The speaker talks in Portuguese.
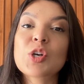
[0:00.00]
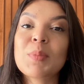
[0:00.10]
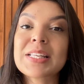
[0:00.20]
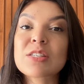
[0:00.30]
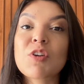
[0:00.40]
é
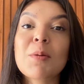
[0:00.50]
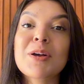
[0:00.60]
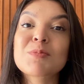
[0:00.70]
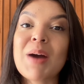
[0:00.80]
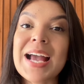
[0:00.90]
uma das
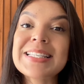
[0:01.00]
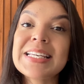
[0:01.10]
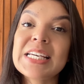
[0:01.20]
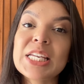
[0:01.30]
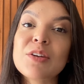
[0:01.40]
formas mais
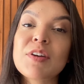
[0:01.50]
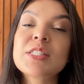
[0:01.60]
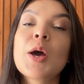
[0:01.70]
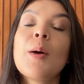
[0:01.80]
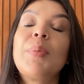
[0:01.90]

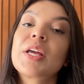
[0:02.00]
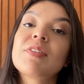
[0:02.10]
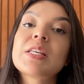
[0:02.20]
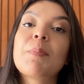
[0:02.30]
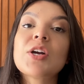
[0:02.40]
incríveis, porque
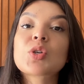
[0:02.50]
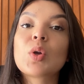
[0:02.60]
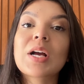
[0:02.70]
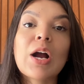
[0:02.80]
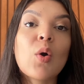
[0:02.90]
você pode
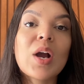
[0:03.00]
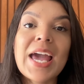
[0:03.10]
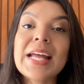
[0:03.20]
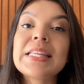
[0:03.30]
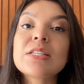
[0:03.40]
colocar
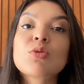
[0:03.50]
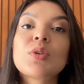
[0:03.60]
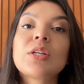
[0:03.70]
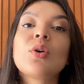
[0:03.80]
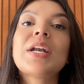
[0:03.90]
qualquer
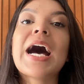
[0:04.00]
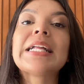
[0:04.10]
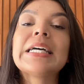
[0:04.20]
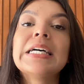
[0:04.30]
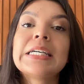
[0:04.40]
textura
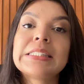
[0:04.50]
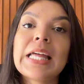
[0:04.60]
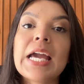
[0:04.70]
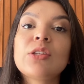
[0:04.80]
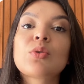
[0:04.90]
dourada
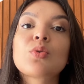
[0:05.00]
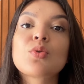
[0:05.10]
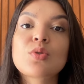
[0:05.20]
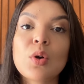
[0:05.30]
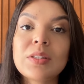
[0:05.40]
dentro do
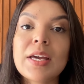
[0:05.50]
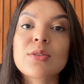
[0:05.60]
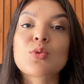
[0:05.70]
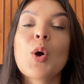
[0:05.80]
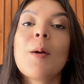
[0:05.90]
seu
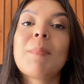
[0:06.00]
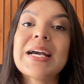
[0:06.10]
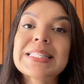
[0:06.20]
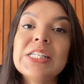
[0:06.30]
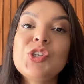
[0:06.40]
texto.
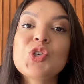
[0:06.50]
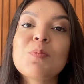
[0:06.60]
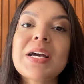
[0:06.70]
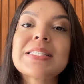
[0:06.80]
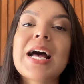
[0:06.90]
Mas antes de
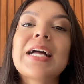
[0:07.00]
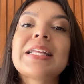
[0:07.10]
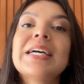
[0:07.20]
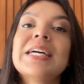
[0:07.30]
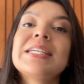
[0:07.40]
mais
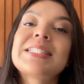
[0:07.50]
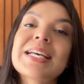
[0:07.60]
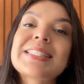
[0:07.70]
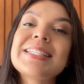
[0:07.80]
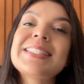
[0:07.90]
nada, já
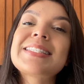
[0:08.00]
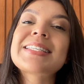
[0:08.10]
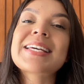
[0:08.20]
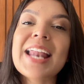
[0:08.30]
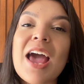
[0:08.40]
se
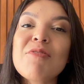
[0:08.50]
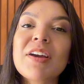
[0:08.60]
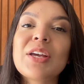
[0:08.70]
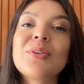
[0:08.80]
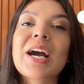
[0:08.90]
inscreve
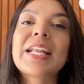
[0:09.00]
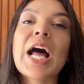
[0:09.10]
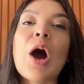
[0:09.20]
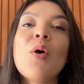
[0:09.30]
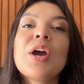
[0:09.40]
aqui no
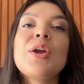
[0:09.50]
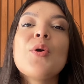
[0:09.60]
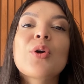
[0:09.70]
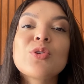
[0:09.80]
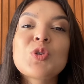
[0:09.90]
canal e
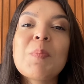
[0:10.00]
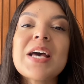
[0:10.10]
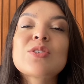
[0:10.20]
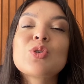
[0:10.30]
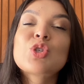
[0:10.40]
o que eu te
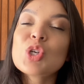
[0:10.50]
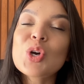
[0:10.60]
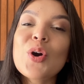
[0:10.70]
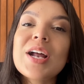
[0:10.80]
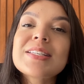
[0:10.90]
peço de
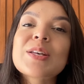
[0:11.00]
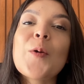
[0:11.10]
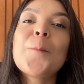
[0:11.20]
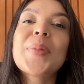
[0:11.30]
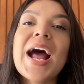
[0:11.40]
coração
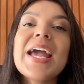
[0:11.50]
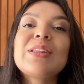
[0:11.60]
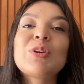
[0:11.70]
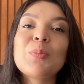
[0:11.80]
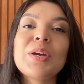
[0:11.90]
para
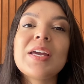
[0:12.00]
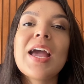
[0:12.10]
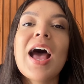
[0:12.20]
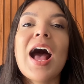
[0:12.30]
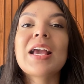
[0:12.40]
retribuir
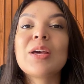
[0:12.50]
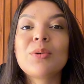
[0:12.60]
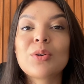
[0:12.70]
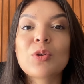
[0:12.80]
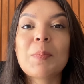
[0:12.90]
aquilo
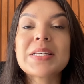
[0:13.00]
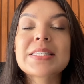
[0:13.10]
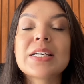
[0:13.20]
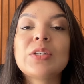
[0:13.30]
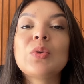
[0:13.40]
que eu tô
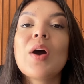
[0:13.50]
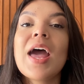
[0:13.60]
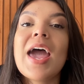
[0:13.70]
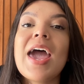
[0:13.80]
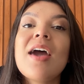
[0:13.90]
passando
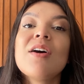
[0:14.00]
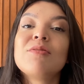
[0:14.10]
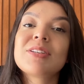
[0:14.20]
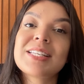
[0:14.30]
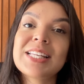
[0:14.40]
é
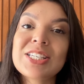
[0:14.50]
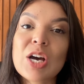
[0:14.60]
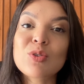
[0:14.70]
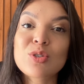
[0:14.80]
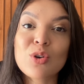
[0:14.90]
você deixar
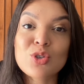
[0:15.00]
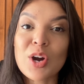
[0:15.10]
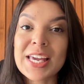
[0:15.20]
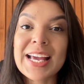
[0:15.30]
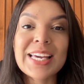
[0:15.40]
o seu
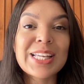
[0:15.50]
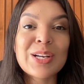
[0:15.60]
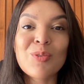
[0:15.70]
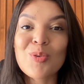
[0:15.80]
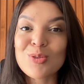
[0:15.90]
joinha que
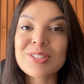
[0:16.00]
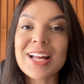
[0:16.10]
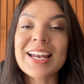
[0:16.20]
não custa